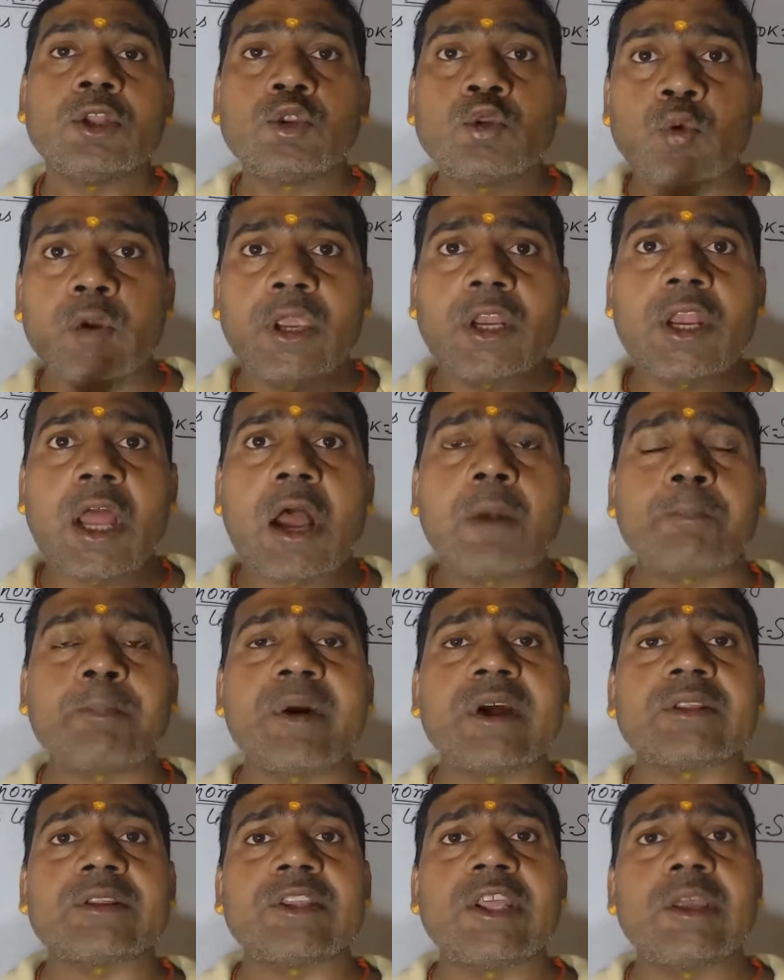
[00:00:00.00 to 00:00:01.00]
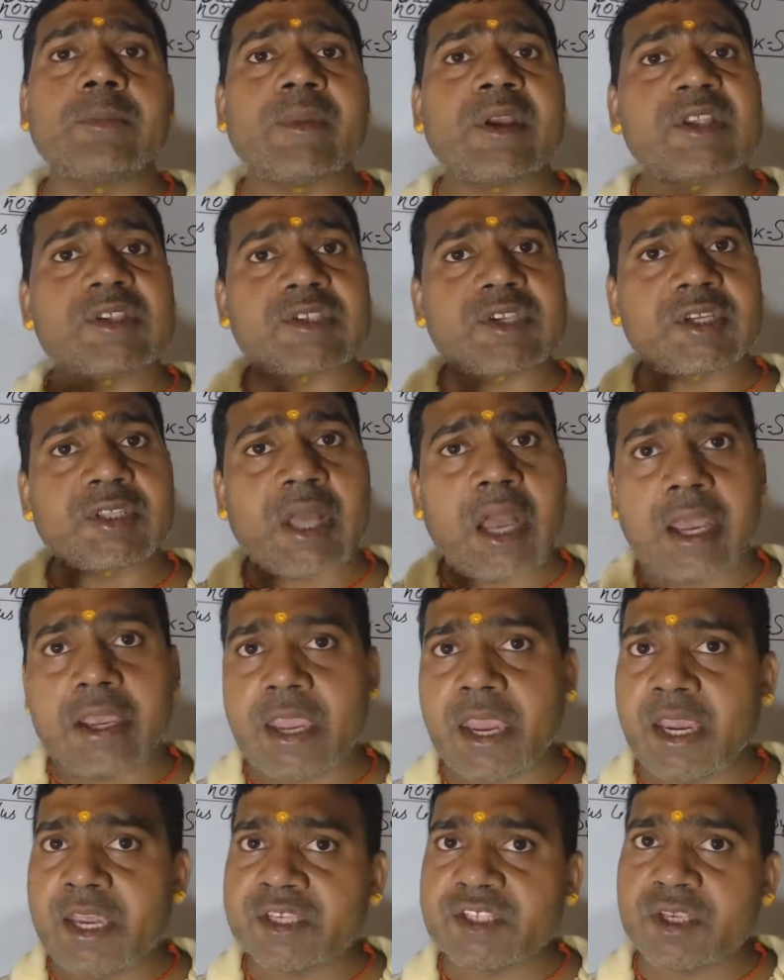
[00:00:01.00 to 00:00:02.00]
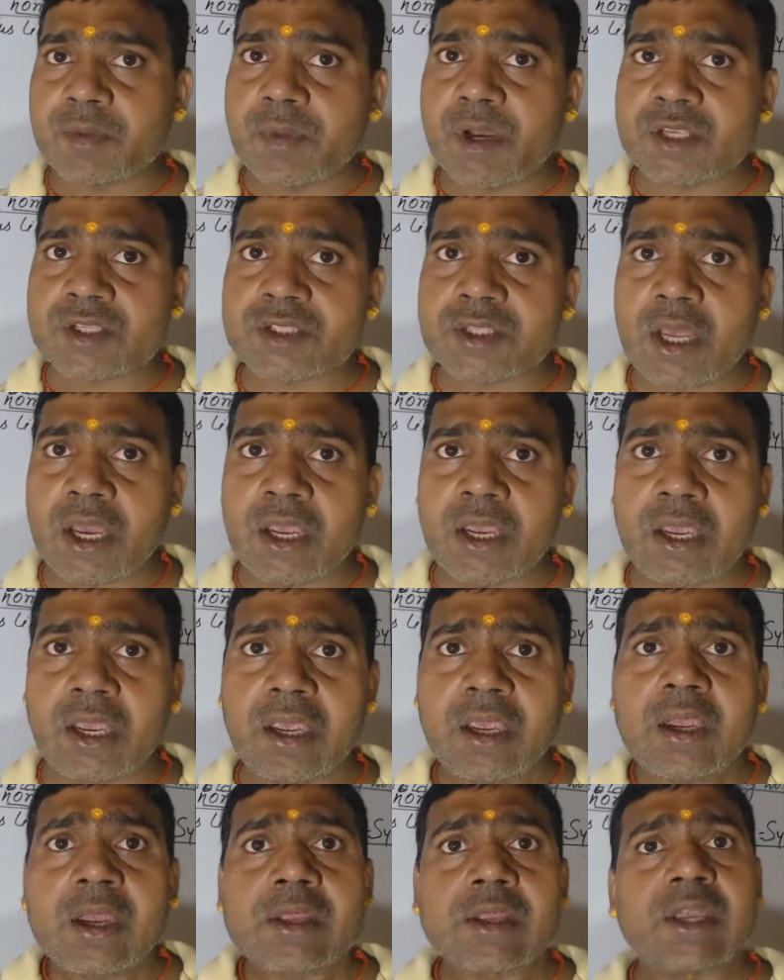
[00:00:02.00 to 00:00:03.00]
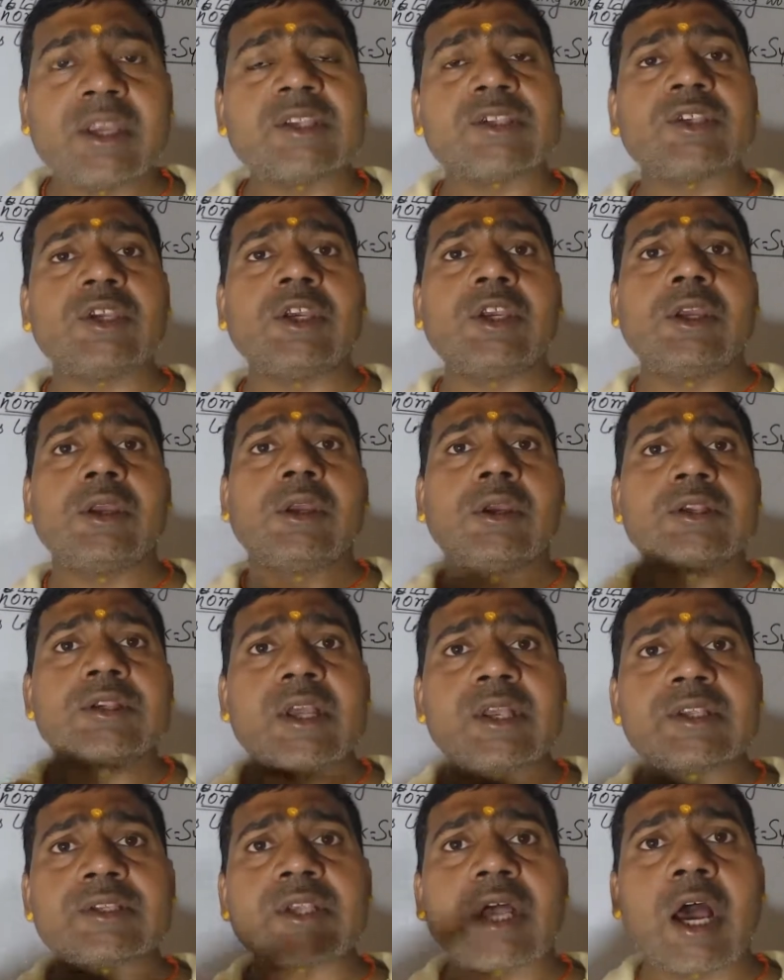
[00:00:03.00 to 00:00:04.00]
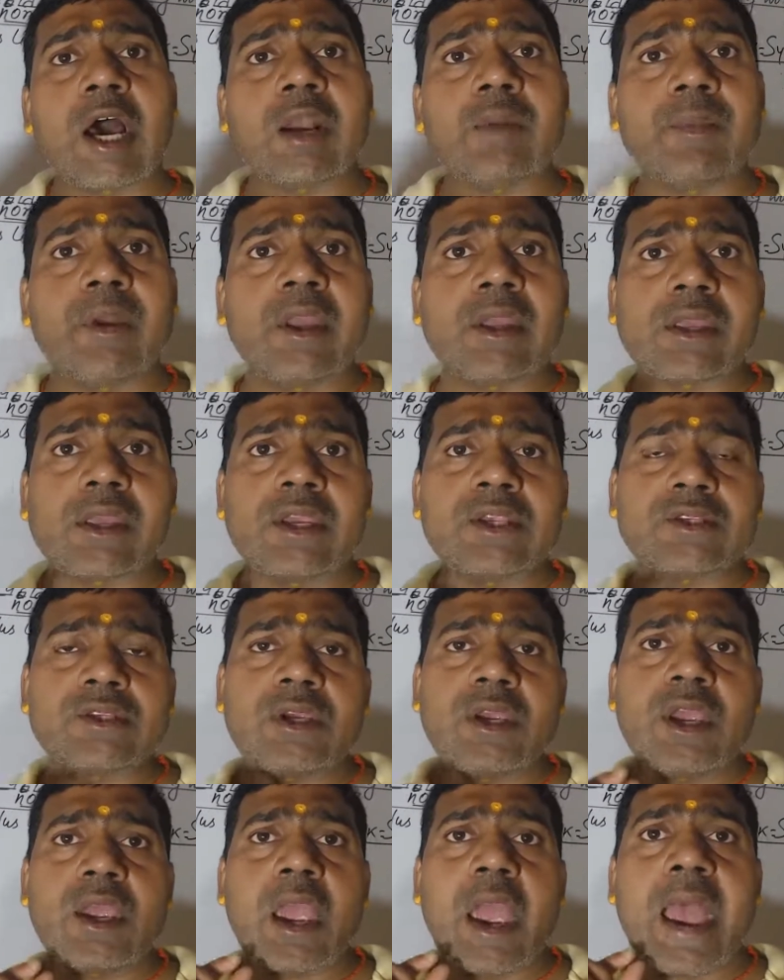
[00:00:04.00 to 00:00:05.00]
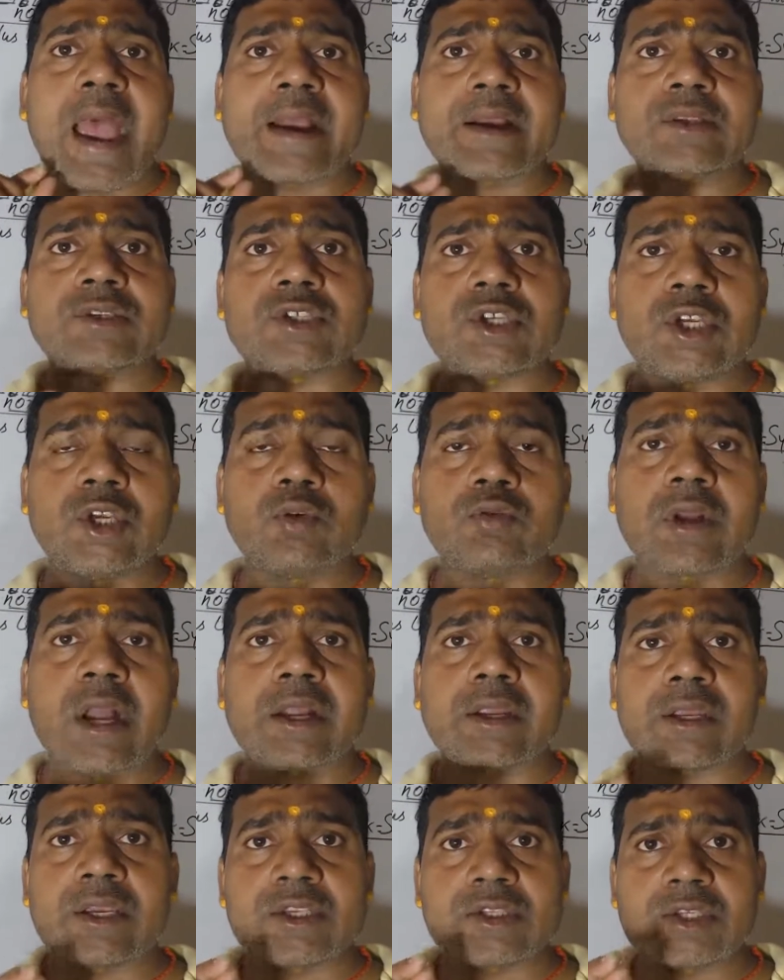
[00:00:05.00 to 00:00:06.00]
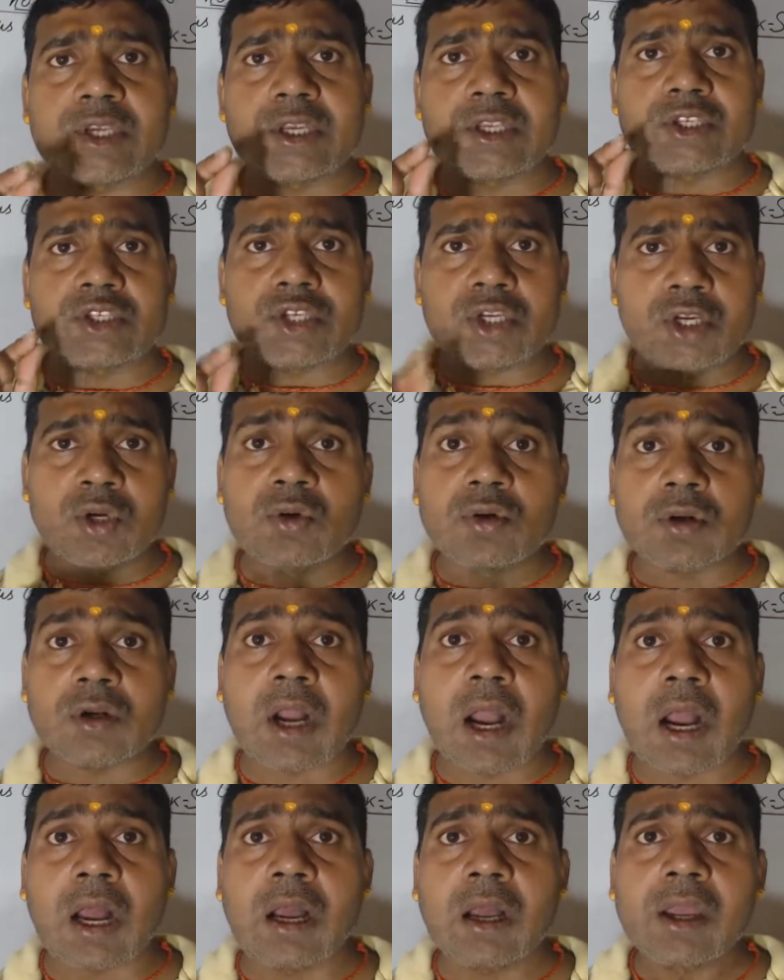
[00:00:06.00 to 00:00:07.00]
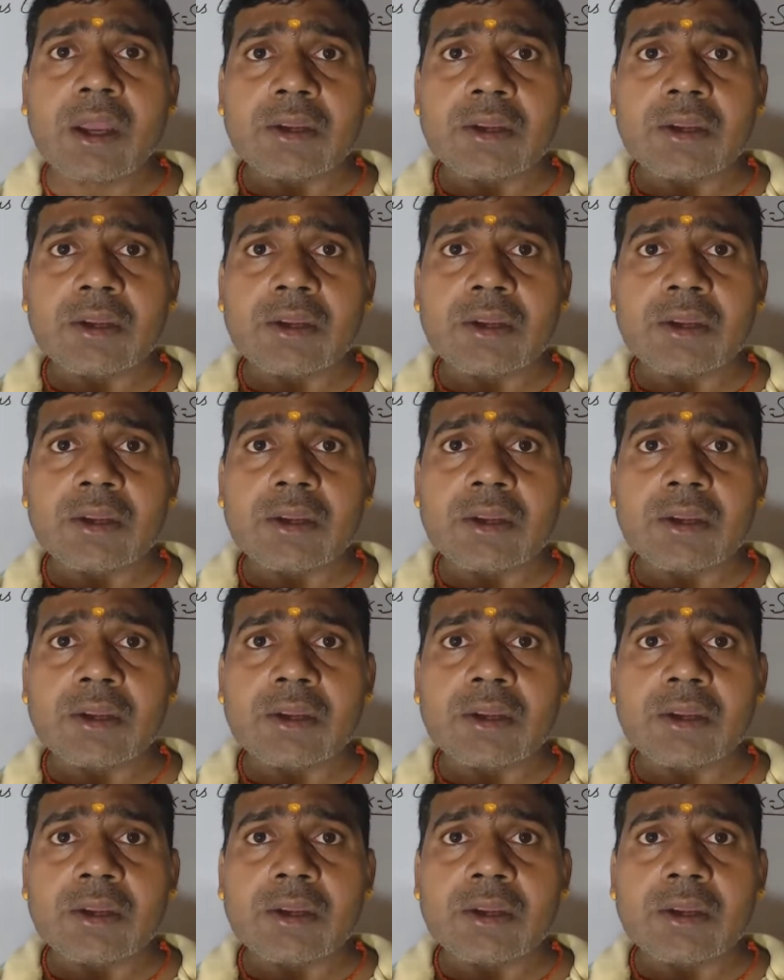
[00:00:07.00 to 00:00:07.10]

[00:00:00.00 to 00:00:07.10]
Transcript: द्वि नाम पद्धति में सीधा यही समझना है किसी संसार में किसी एक जीव का किसी जीव का